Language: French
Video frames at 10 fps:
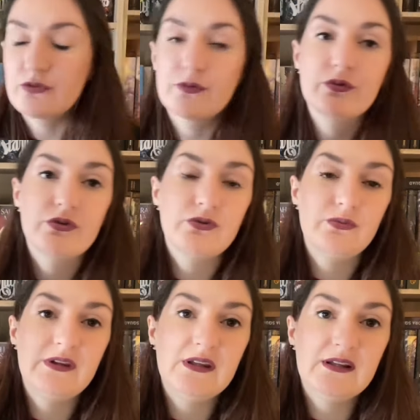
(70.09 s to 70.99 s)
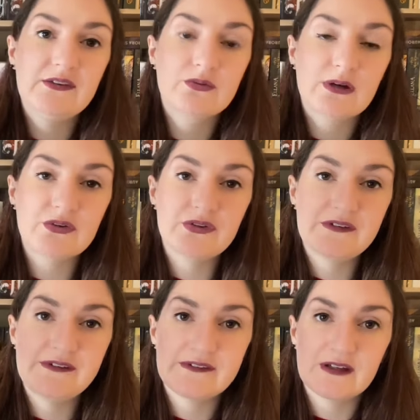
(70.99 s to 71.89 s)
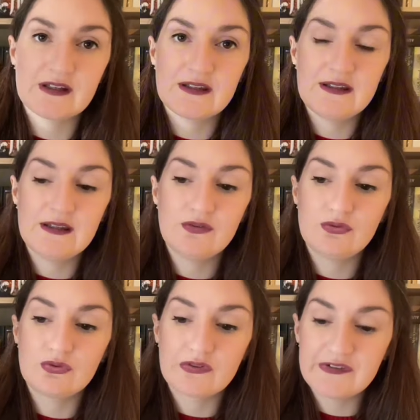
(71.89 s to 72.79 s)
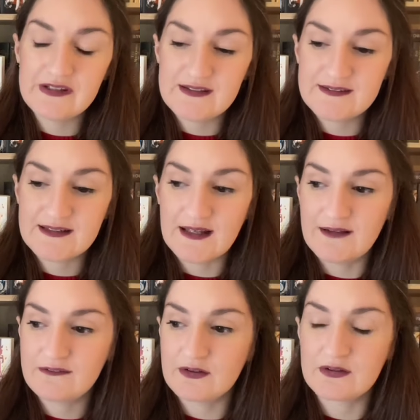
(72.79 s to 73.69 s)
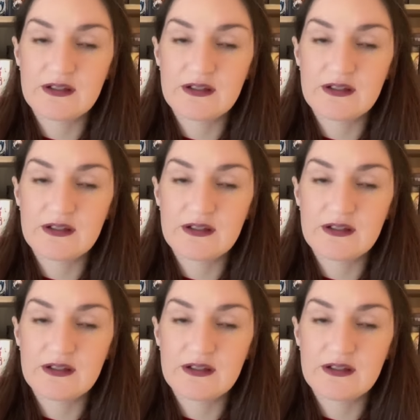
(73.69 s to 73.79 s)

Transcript: On suit l'histoire de Tissa, qui est une ancienne esclave,